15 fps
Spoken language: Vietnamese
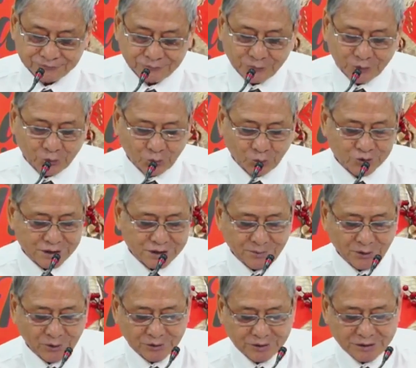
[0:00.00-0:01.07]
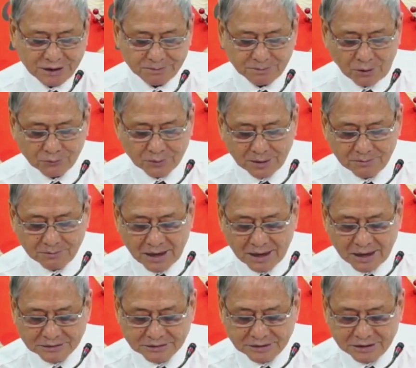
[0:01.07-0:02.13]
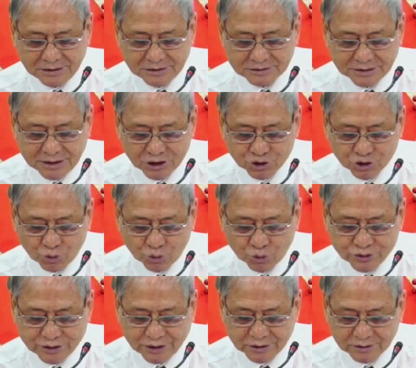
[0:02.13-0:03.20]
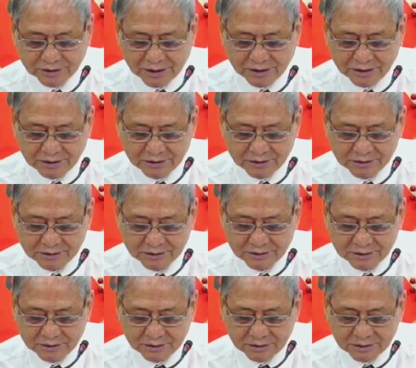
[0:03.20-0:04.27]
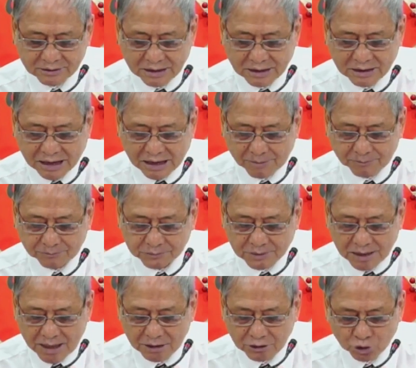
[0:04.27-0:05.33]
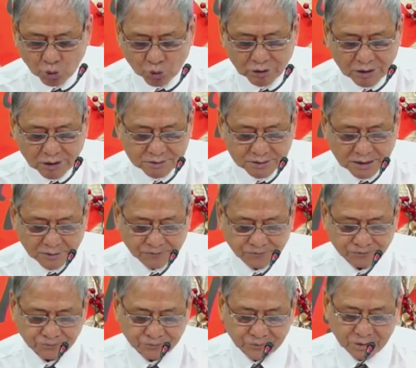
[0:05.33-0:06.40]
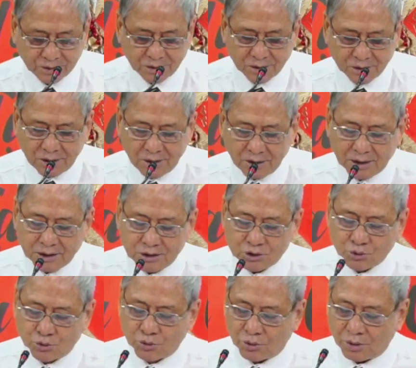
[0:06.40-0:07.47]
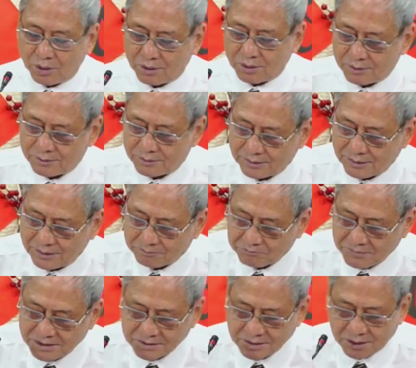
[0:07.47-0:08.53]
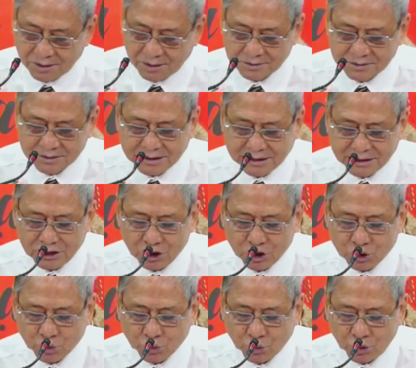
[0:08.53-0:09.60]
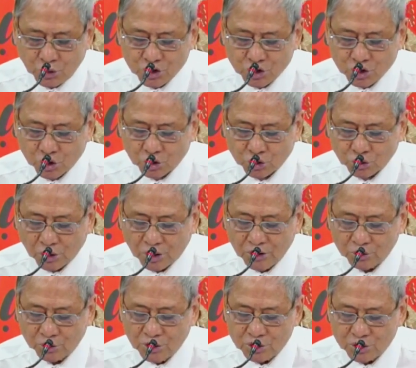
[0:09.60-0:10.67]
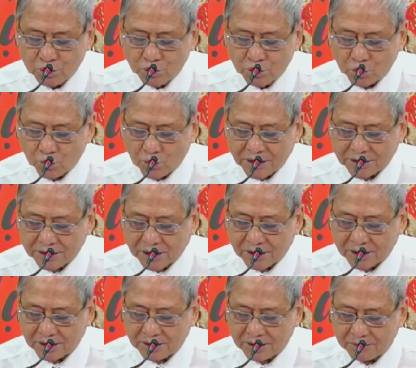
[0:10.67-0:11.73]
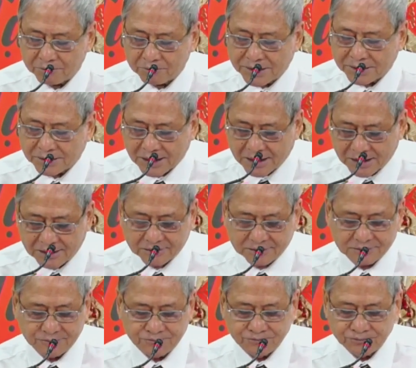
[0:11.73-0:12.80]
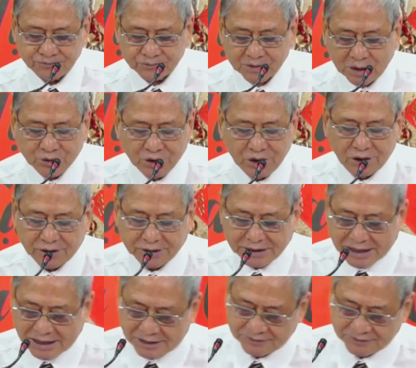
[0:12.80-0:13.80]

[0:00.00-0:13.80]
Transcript: Cụ Simeon khi bồng ấm hài nhi Giêsu trên tay đã cảm tháng thốt lên rằng: Lạy Chúa, bây giờ xin Chúa cho tôi tối Chúa qua đời bình an theo như lời Ngài.